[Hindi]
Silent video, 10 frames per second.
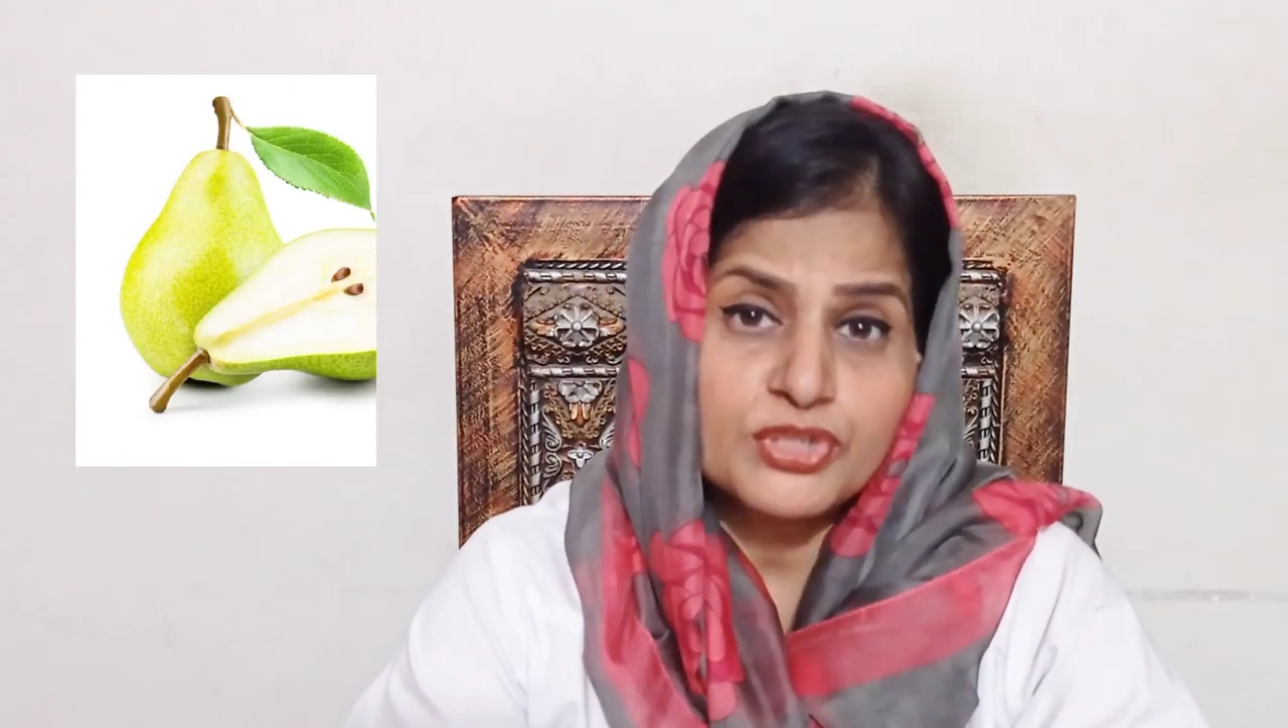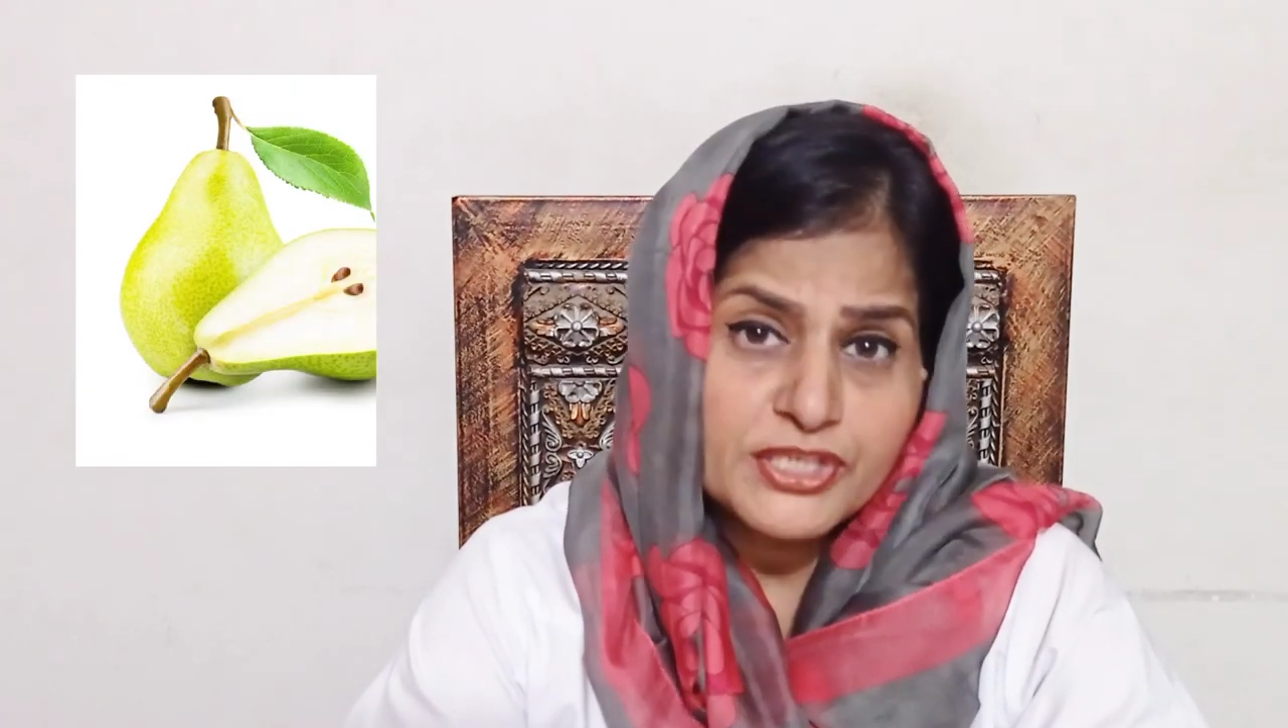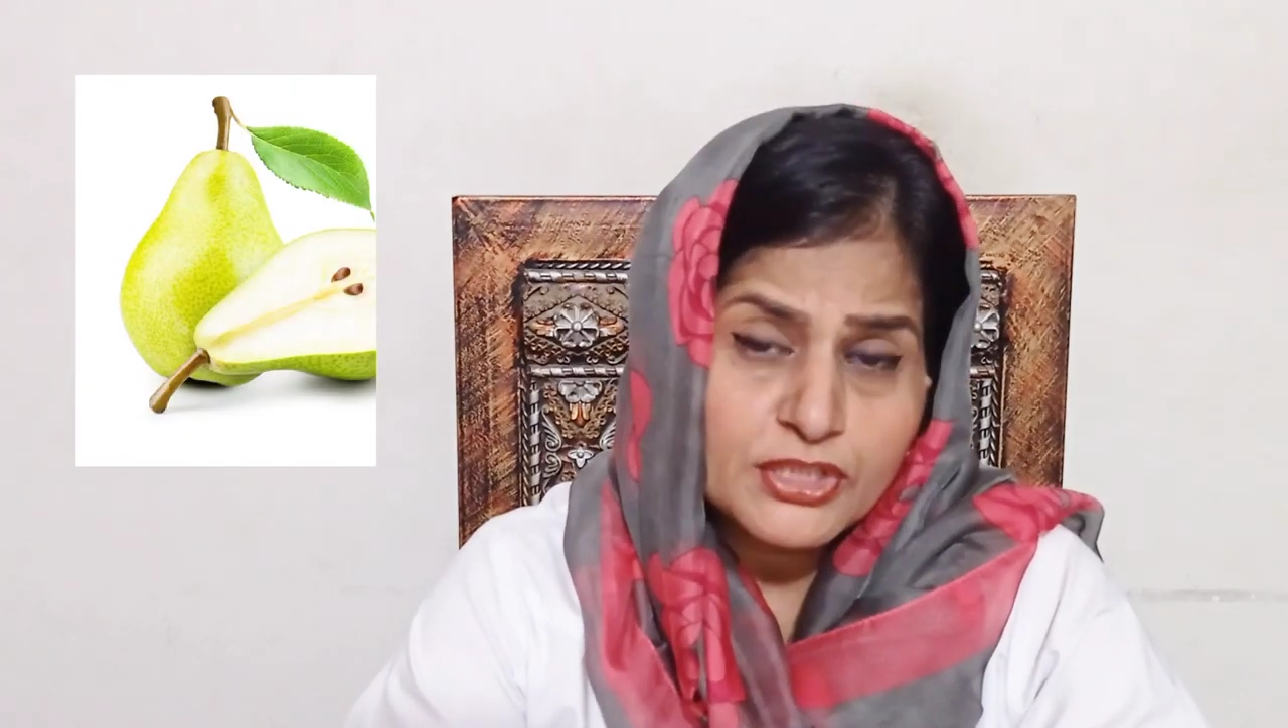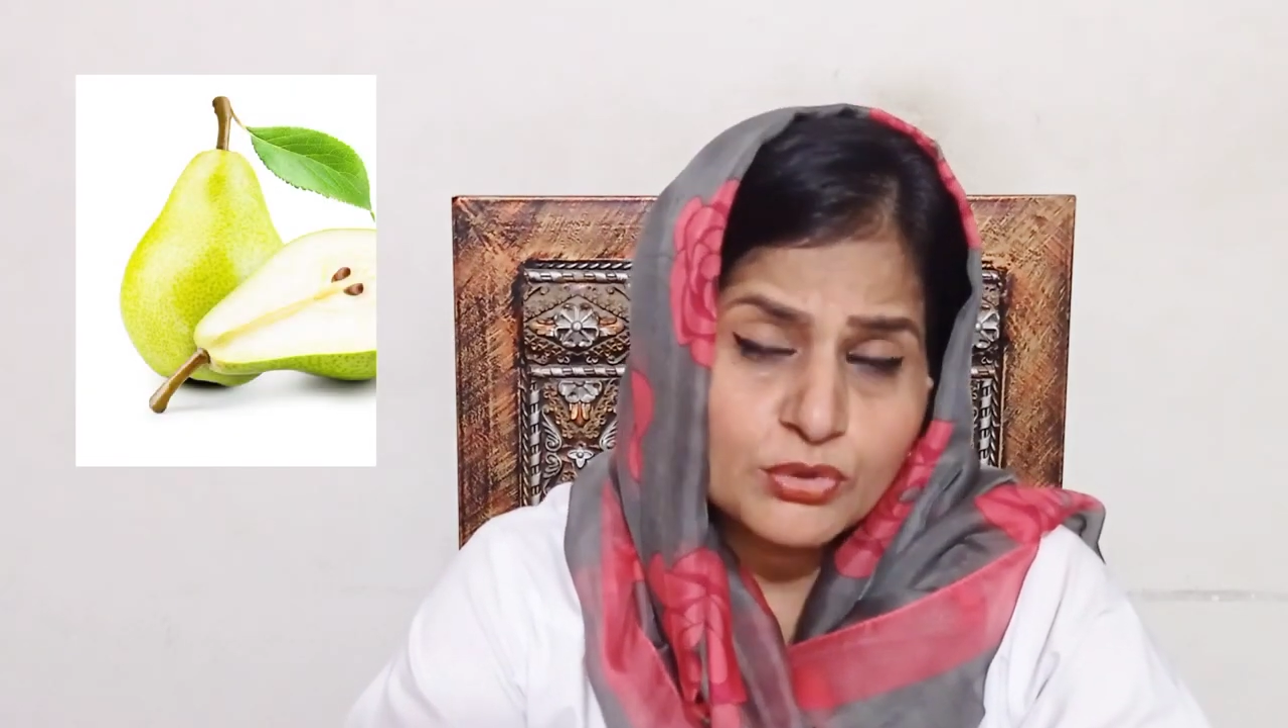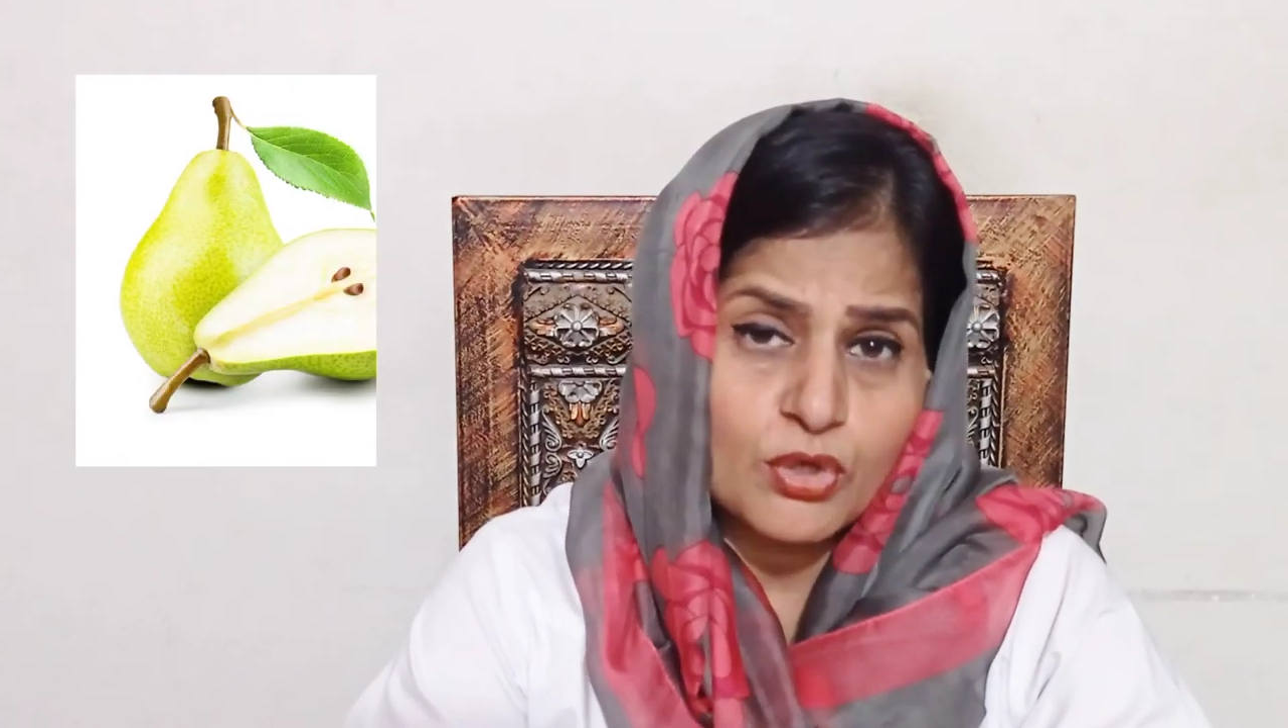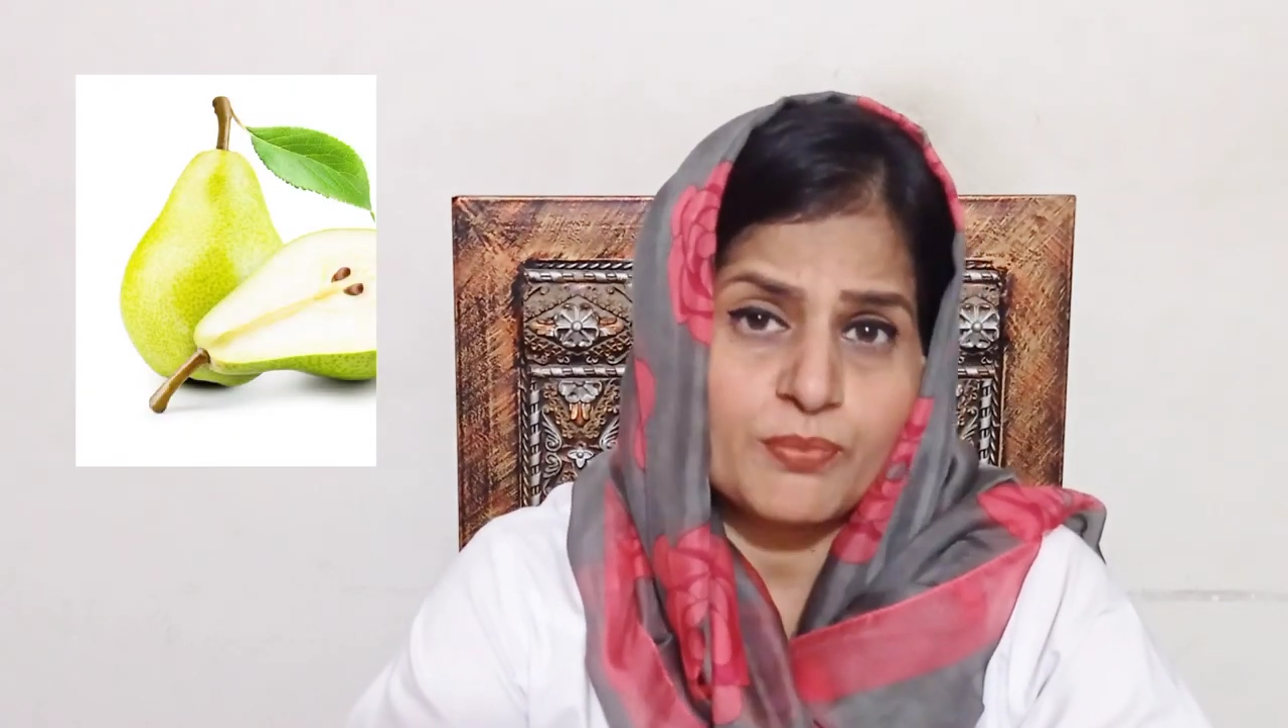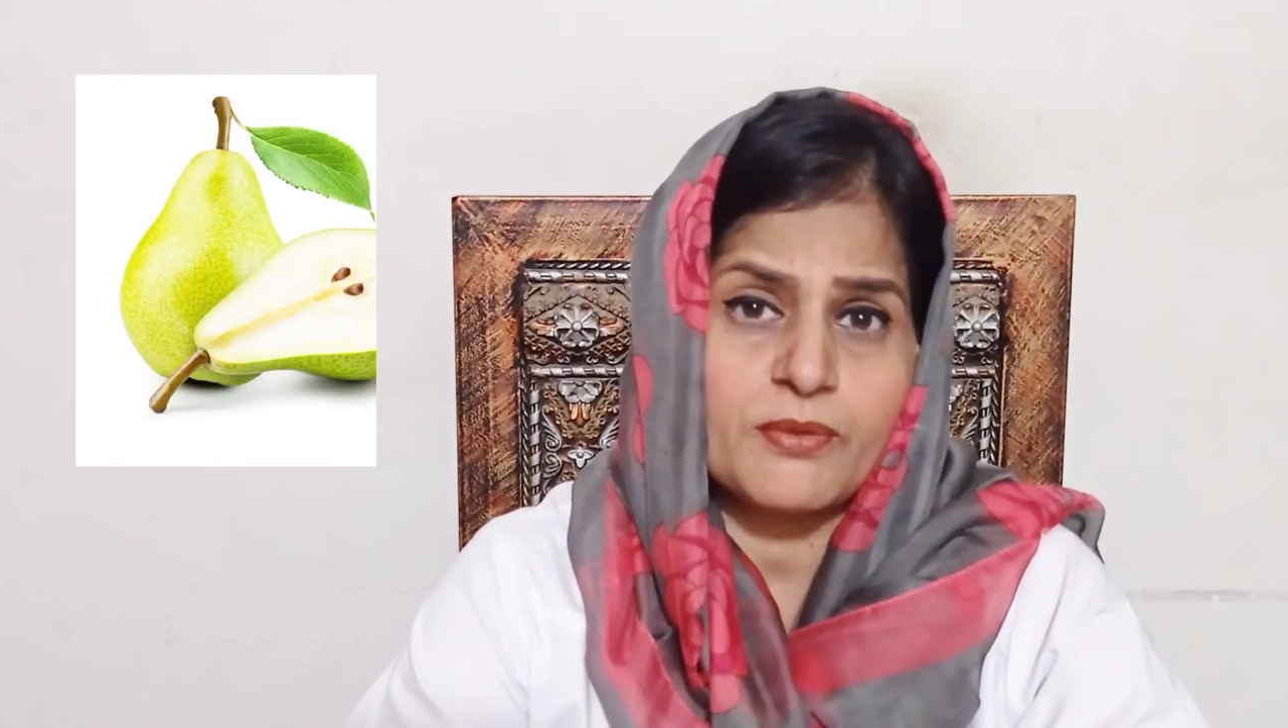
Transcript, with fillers: कुदरती तौर